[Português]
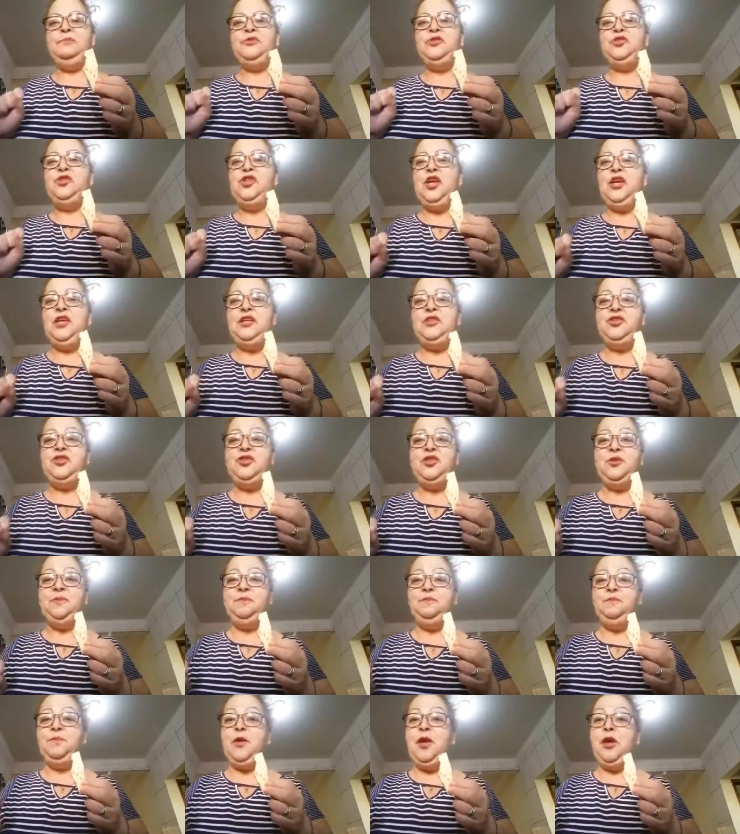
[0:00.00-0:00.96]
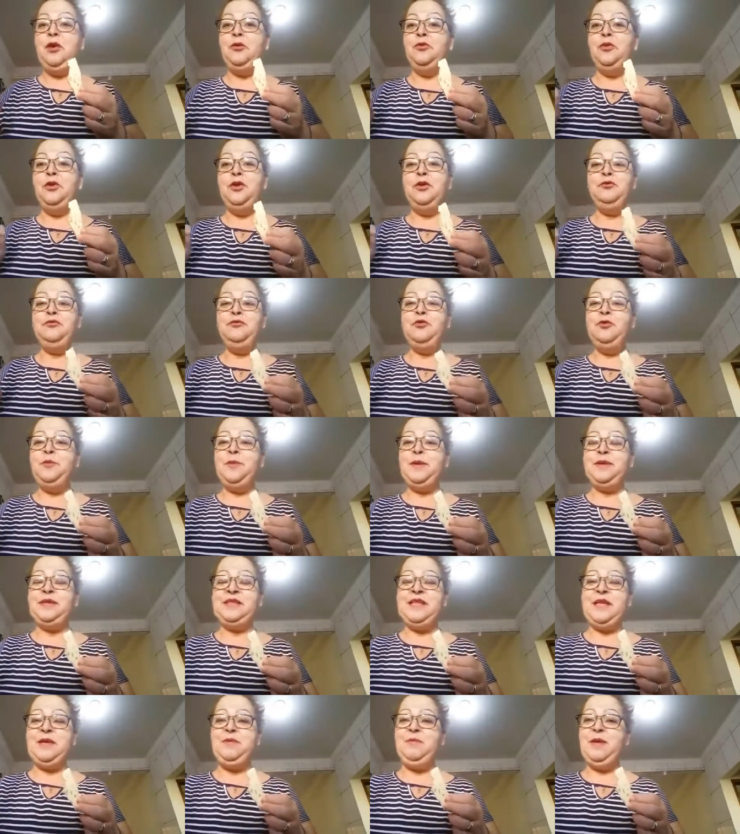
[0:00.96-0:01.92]
Gente, eu não vou
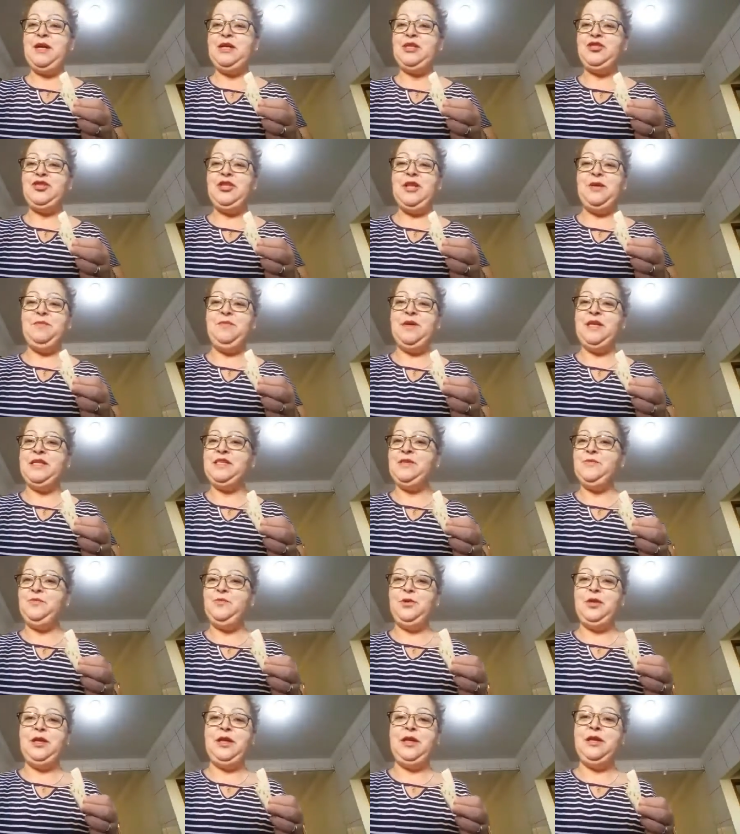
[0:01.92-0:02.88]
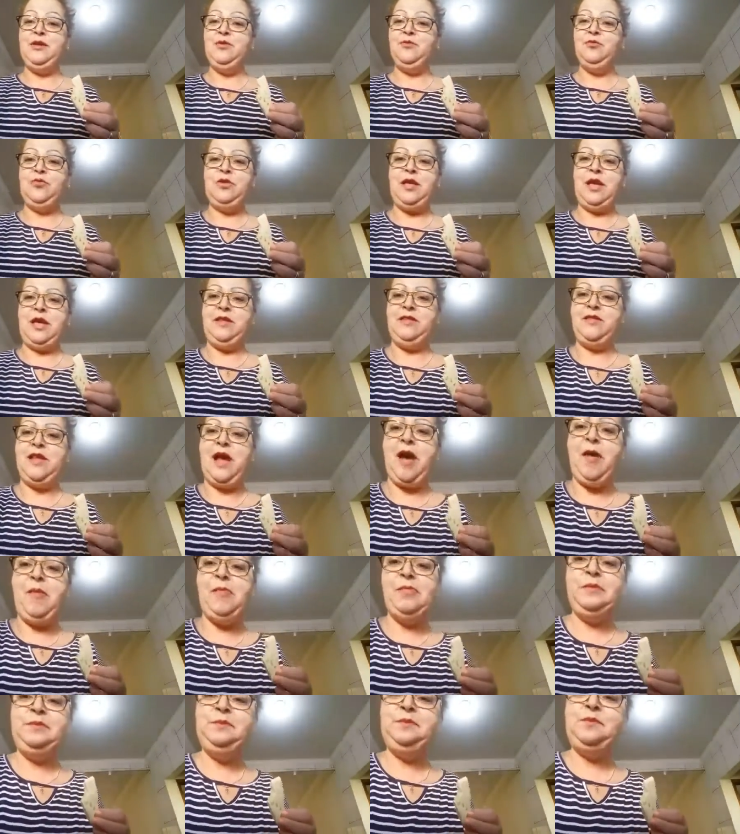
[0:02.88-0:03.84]
passar embaixo da mesa porque não tem, tá?